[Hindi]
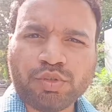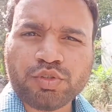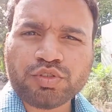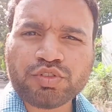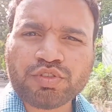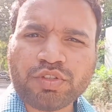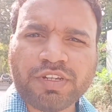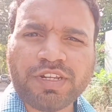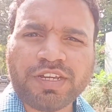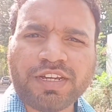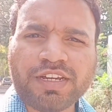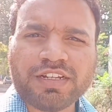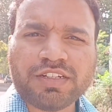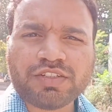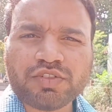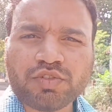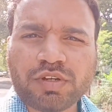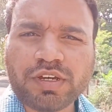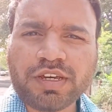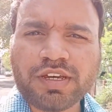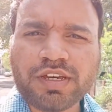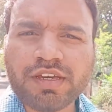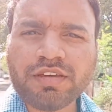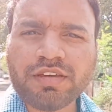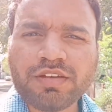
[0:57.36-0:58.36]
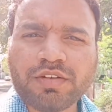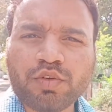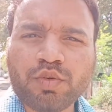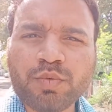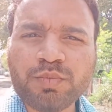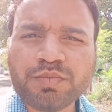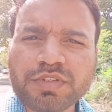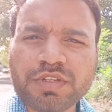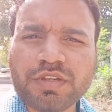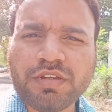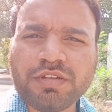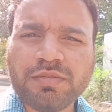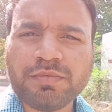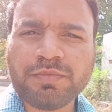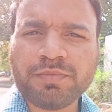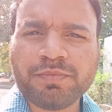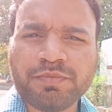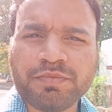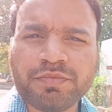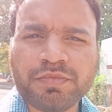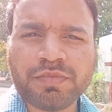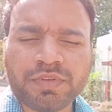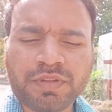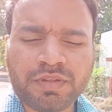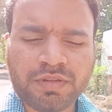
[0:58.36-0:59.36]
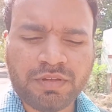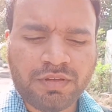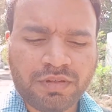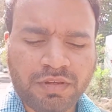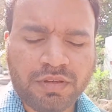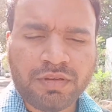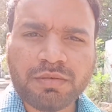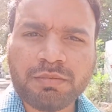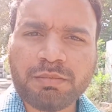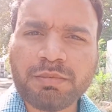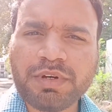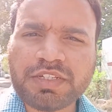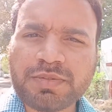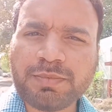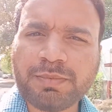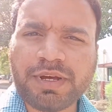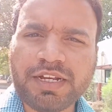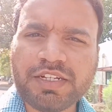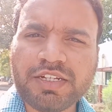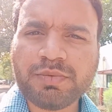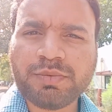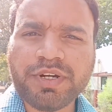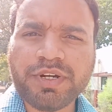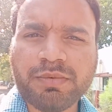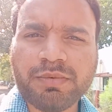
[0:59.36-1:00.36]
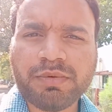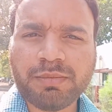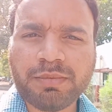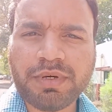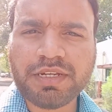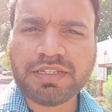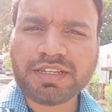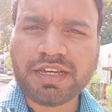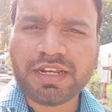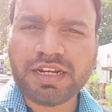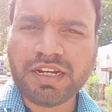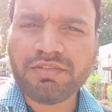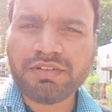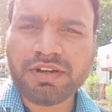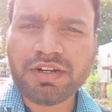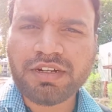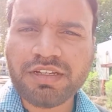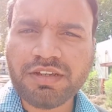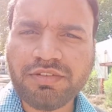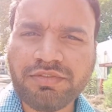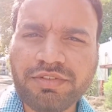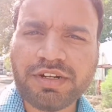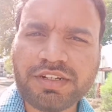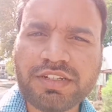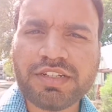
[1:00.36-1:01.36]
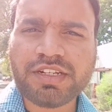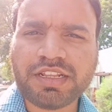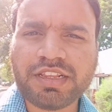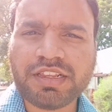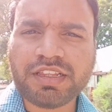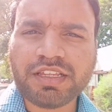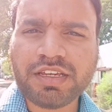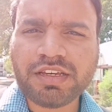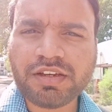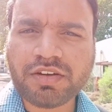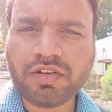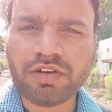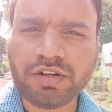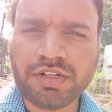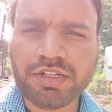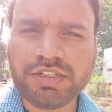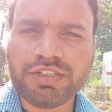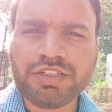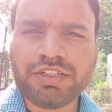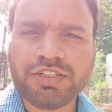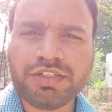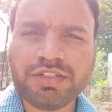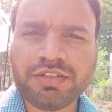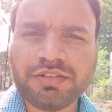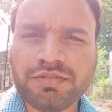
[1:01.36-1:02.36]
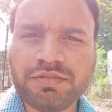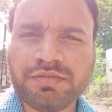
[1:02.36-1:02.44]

दोस्तों निकल चुके हैं रूम से बस पाँच मिनट में बस आने वाली है फिर चलते हैं कॉलेज